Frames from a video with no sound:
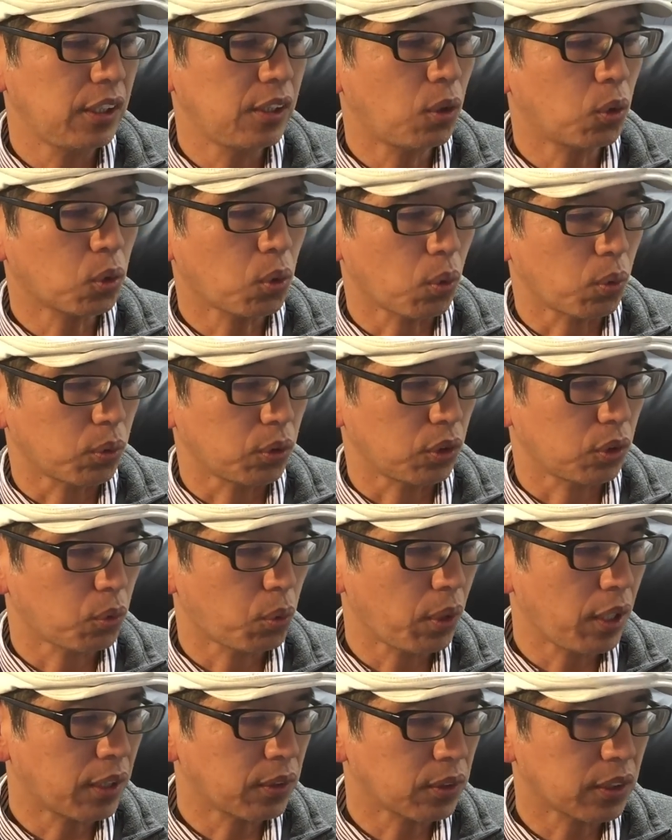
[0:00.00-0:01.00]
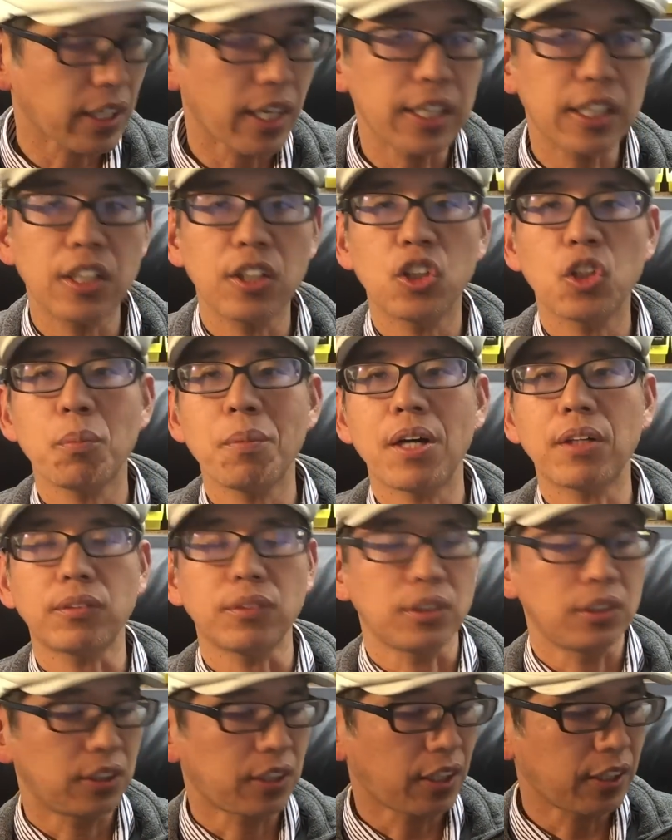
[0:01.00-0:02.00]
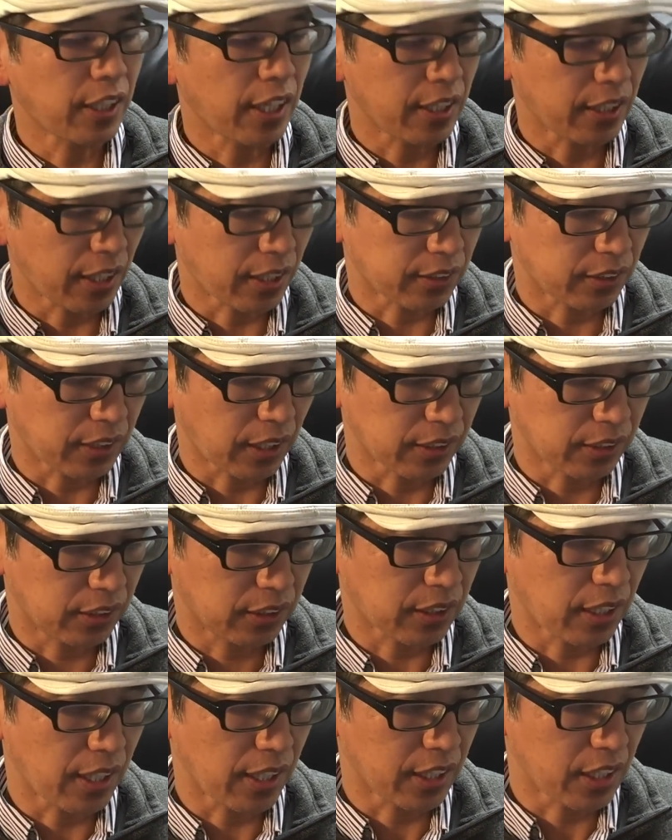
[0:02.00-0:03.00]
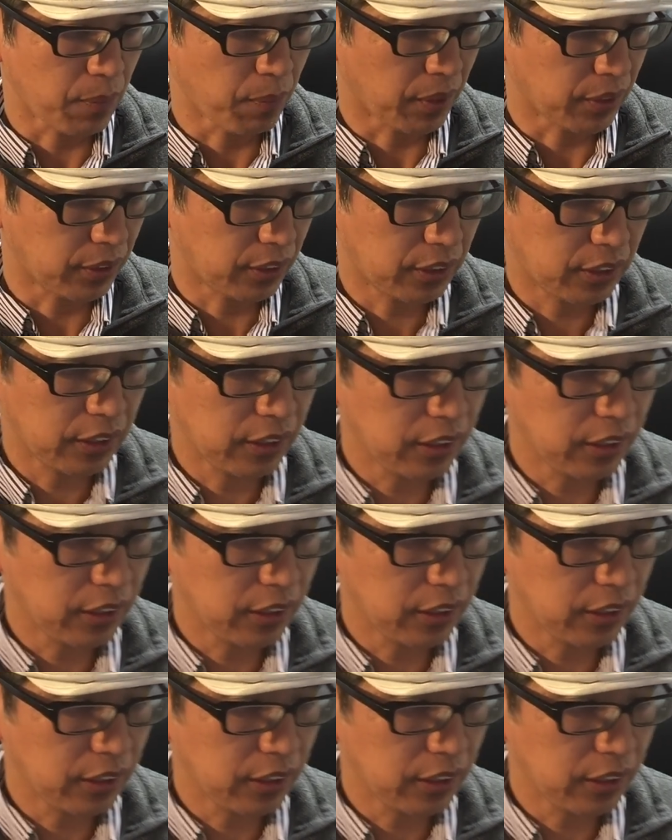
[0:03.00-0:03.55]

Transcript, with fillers: T5 トルクスこれあの最近の Mac にかなりたくさん使われてます